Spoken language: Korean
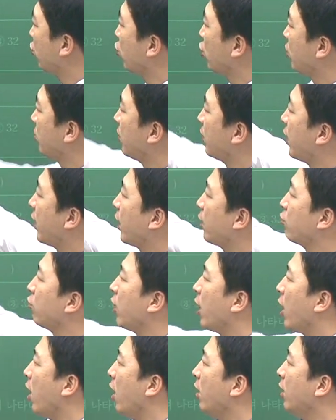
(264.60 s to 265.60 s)
주시면
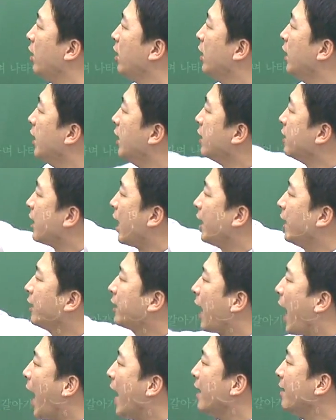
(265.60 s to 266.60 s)
되겠고요. 자, 이
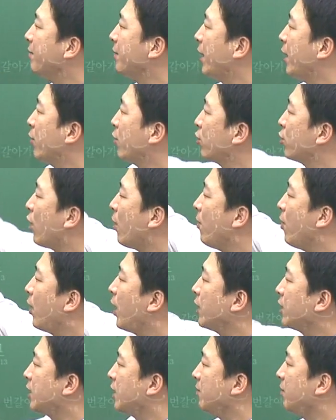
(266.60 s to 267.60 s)
다음 내용으로
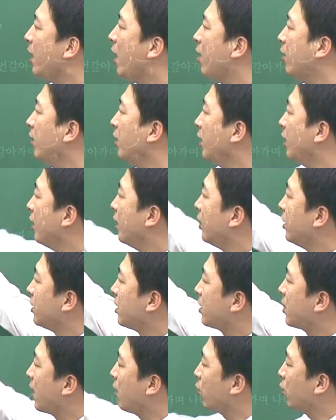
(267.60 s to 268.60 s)
넘어가시면
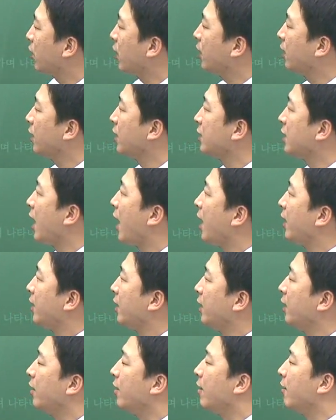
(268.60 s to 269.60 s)
이제 새롭게
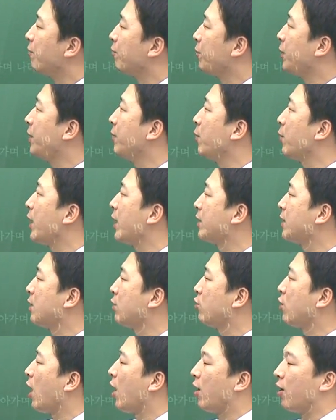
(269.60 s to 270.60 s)
등장하는 피보나치
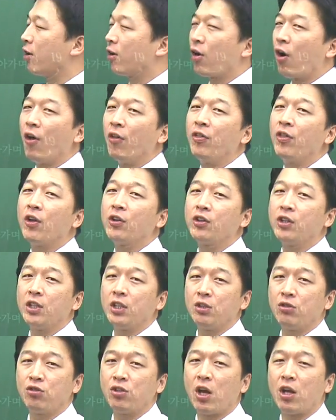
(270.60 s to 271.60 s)
수열,
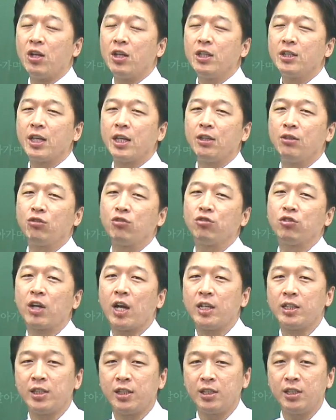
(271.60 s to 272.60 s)
건너뛰기 수열. 자, 이 두
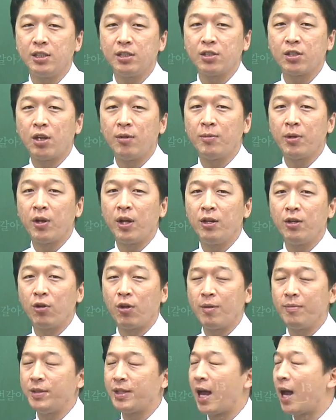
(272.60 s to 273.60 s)
가지를
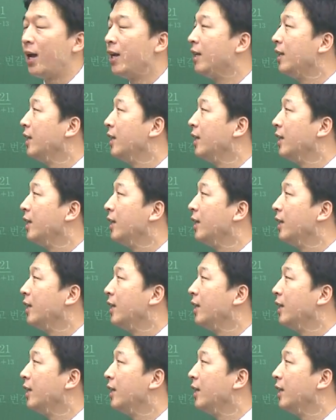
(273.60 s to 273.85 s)
설명하려고 합니다.